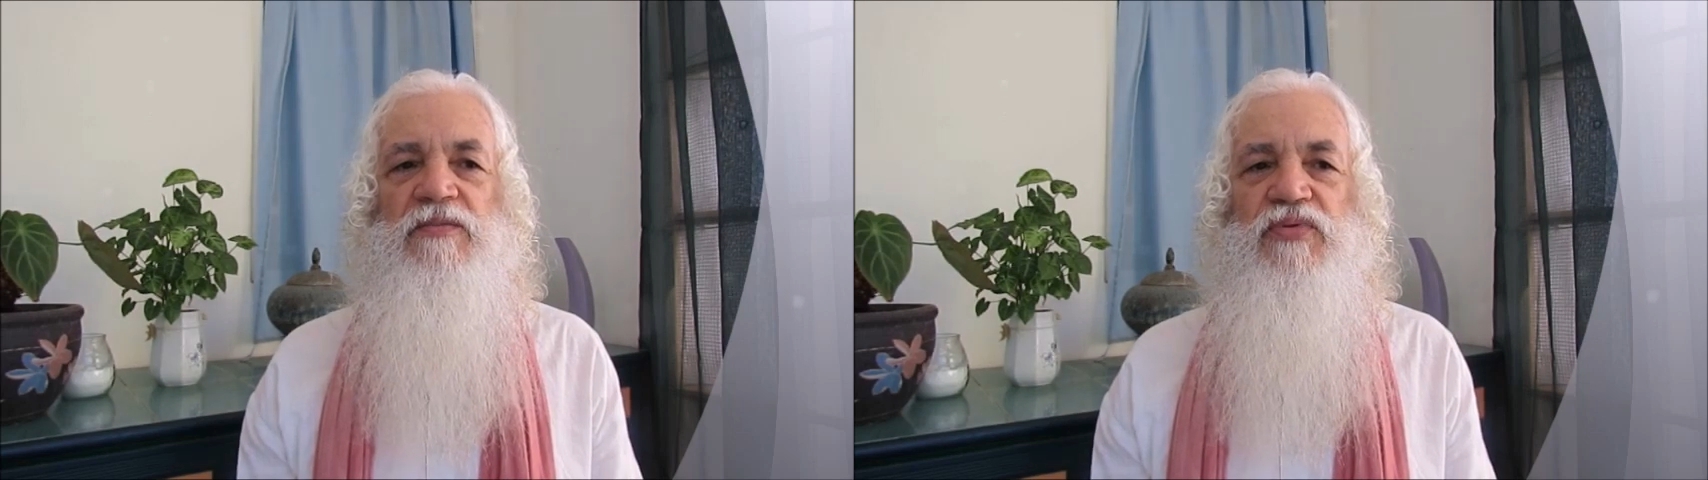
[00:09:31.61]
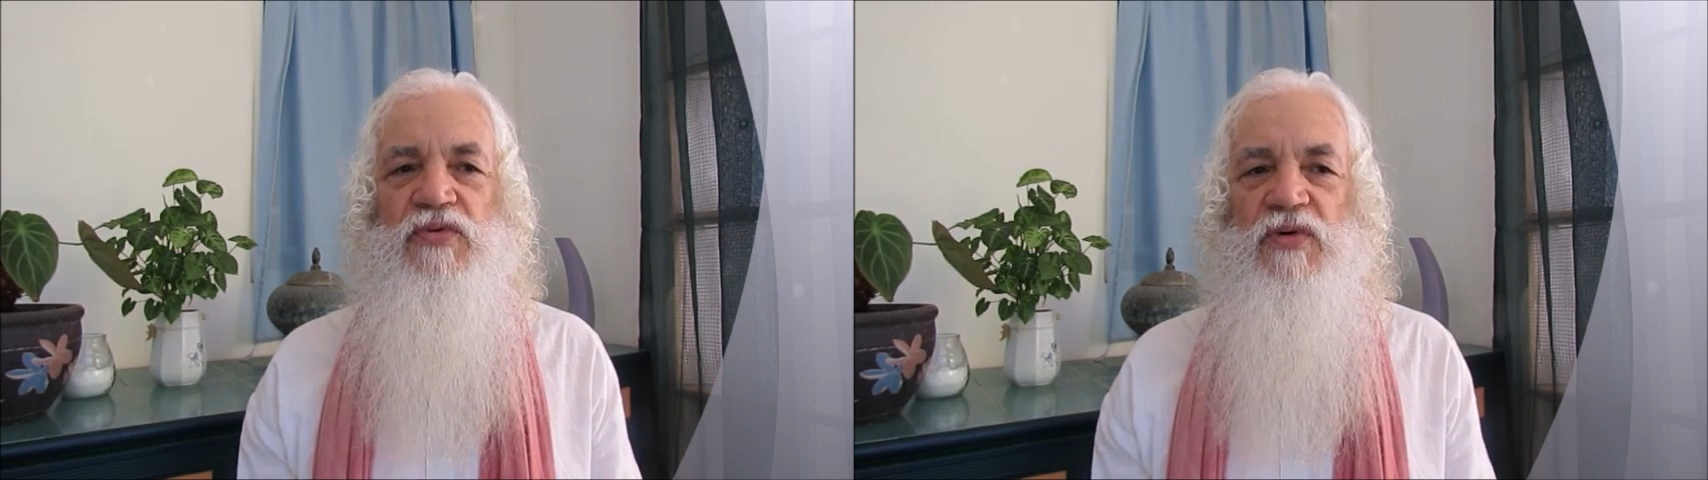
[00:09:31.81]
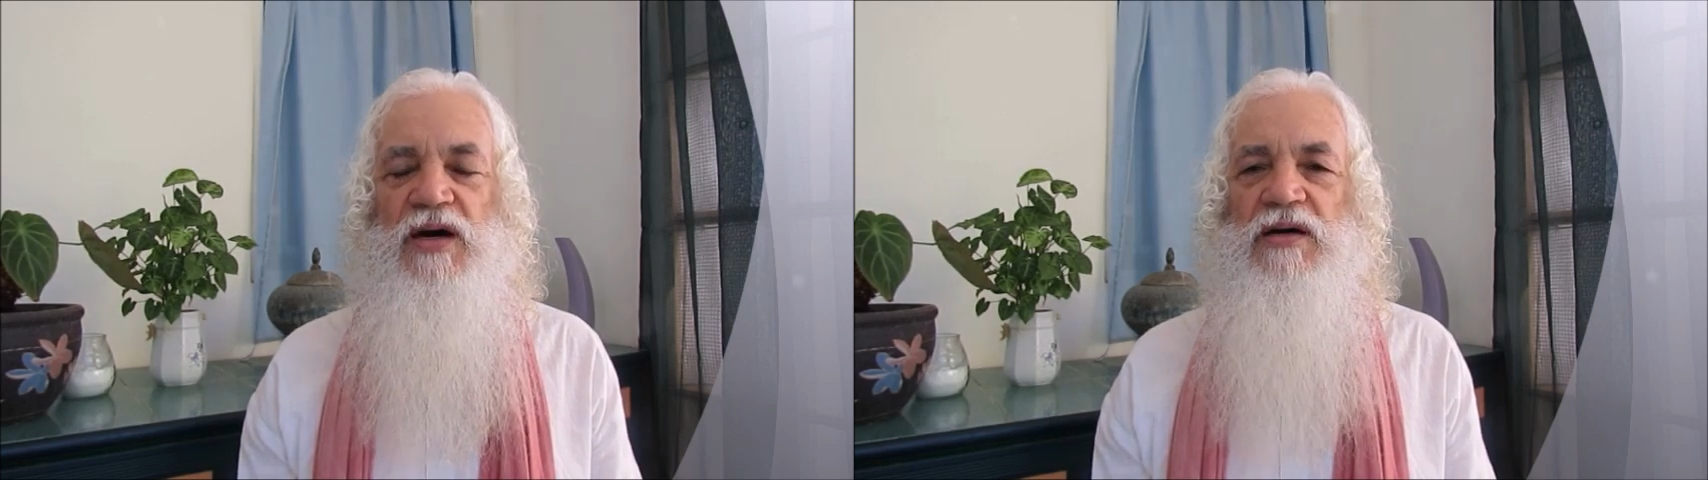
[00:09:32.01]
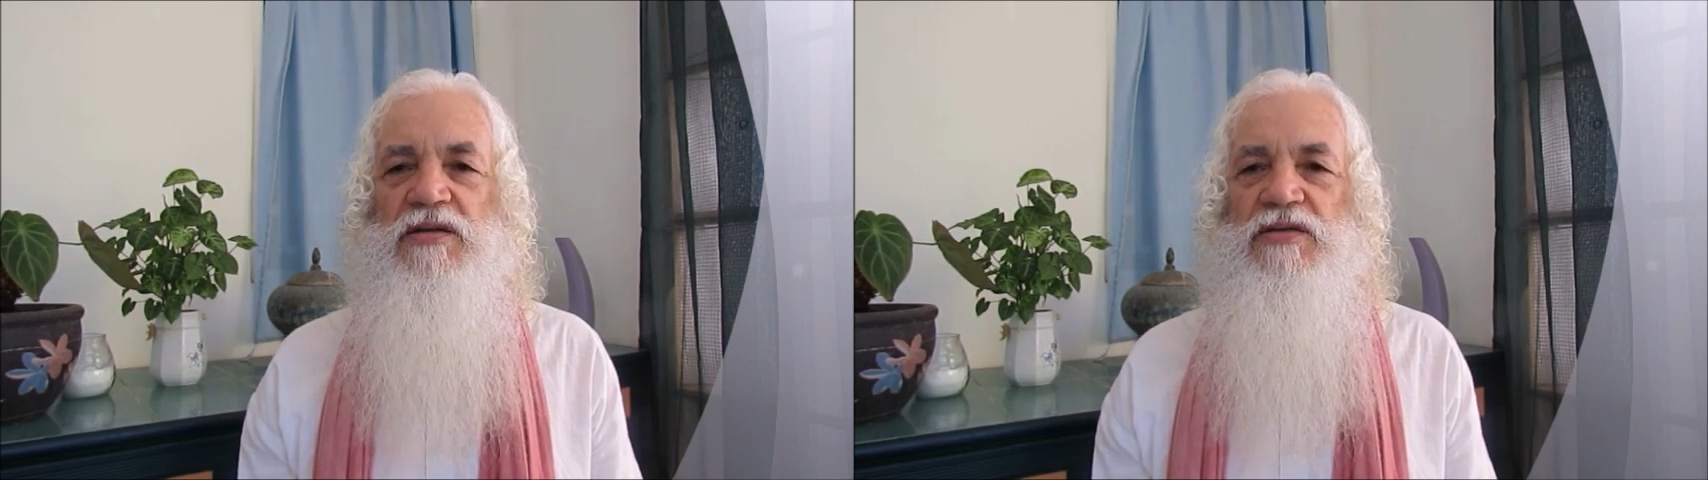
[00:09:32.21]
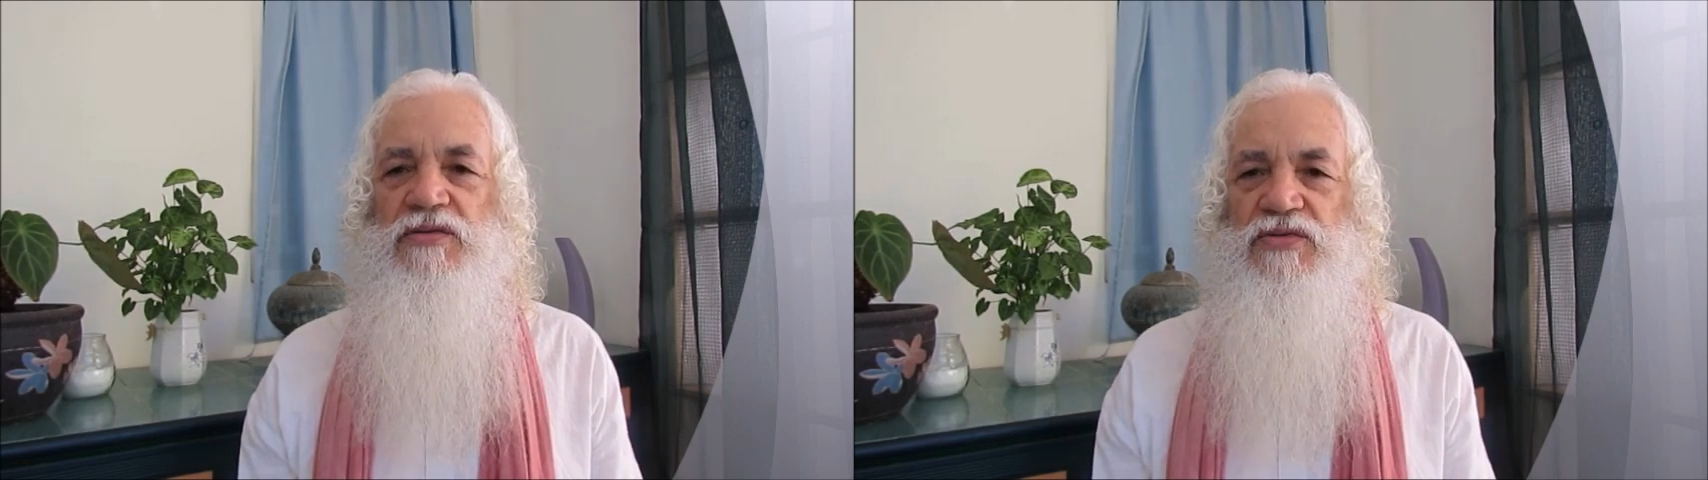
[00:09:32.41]
pourquoi
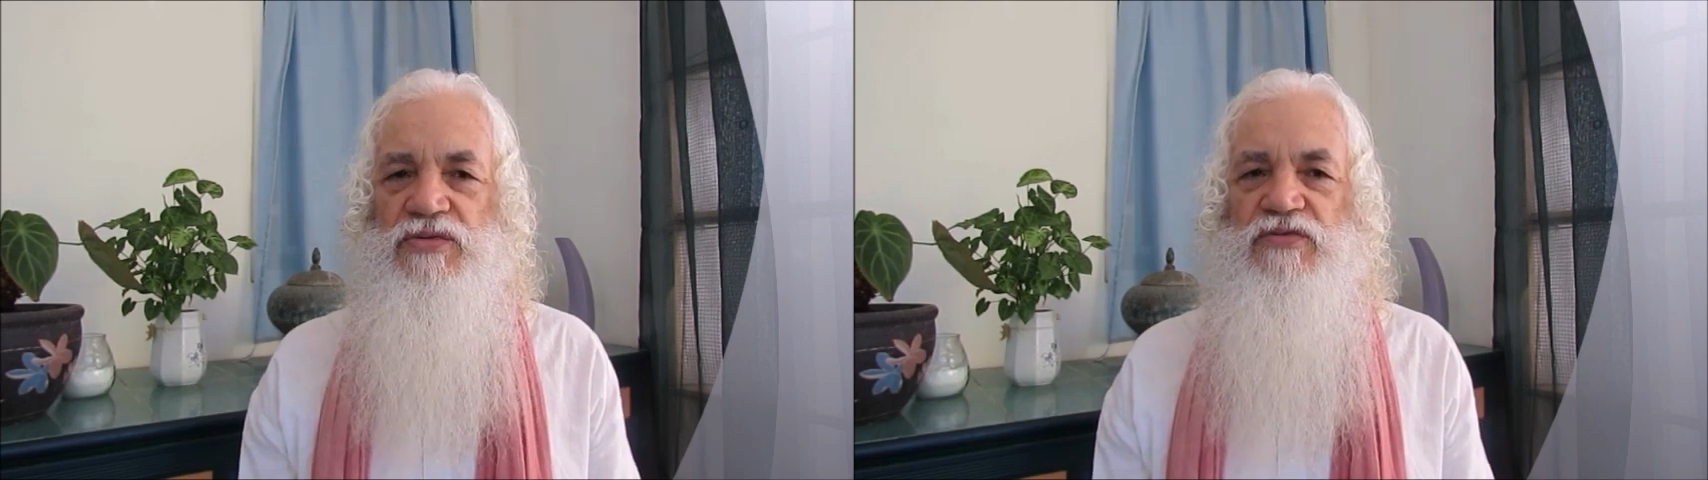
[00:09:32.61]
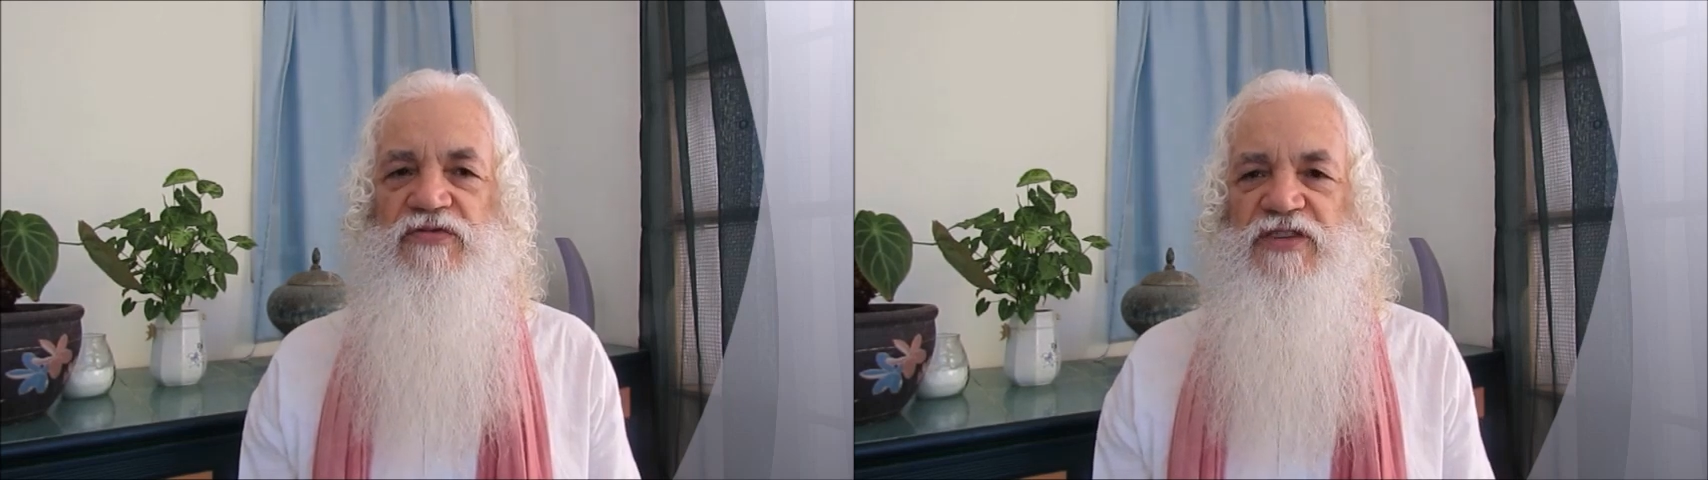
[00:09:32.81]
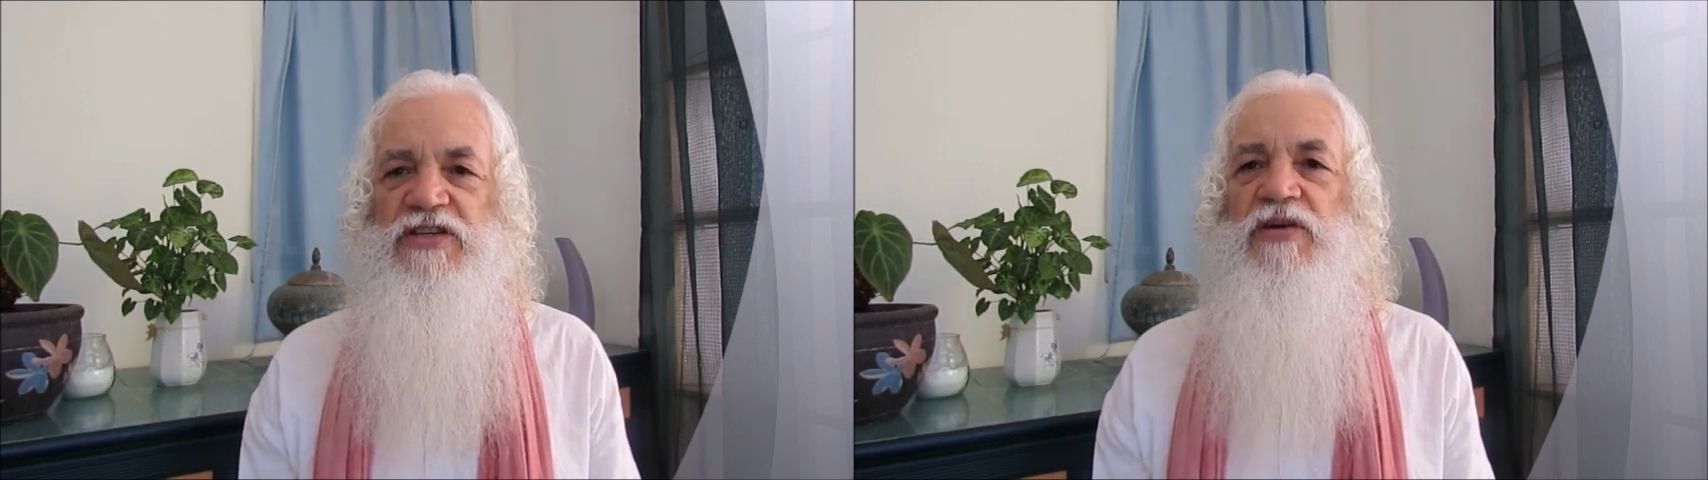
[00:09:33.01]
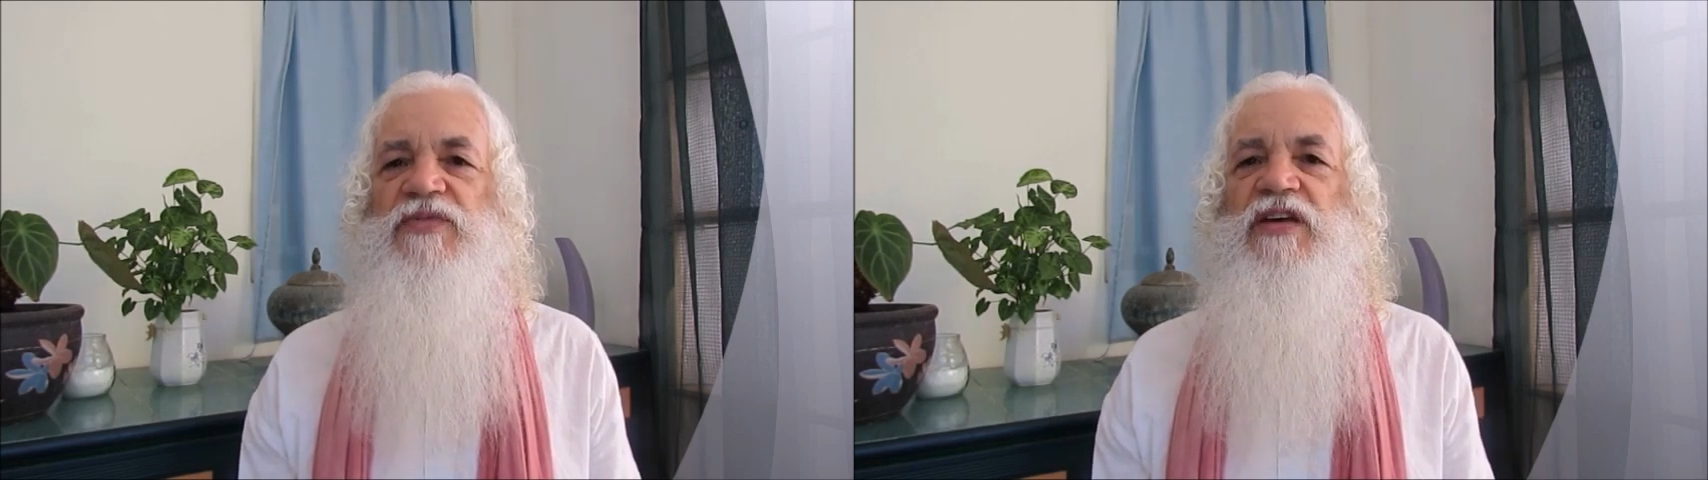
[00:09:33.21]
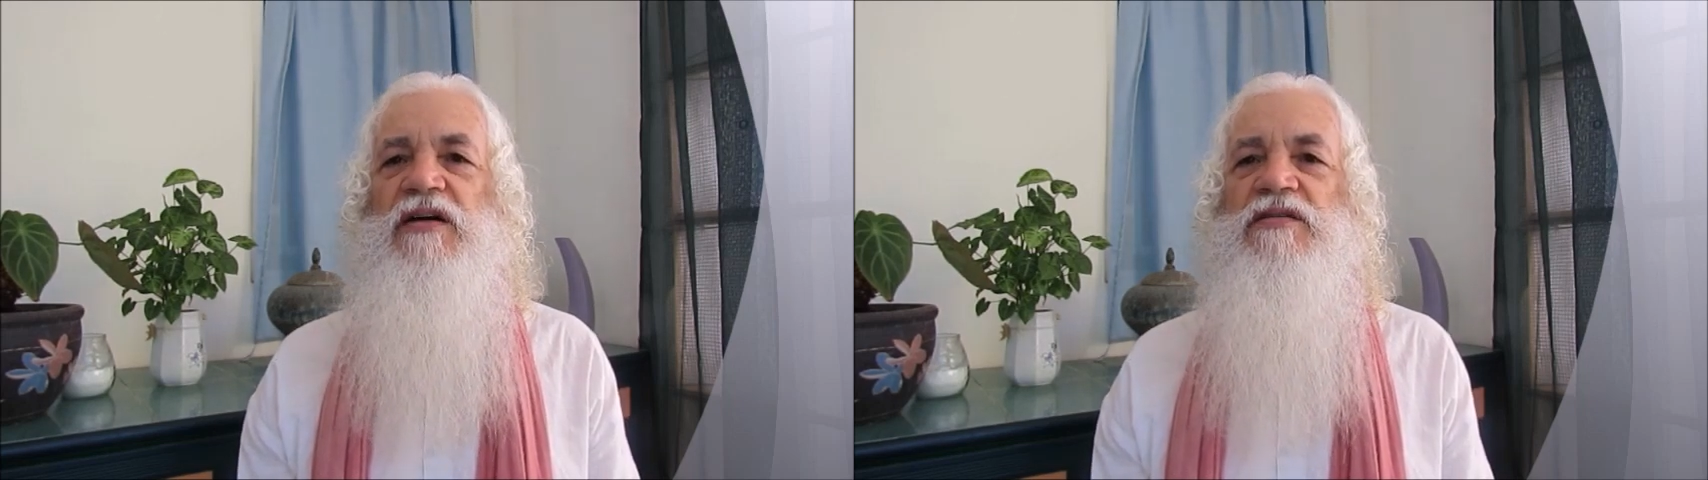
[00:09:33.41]
tu vis comme
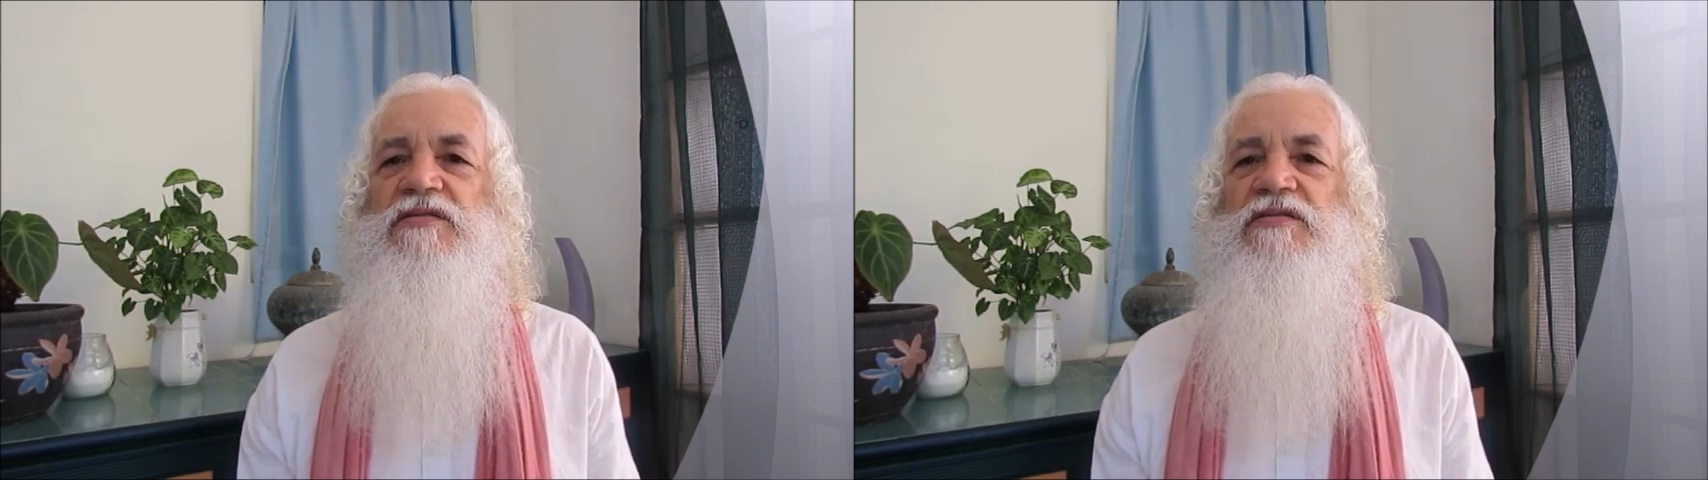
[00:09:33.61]
ça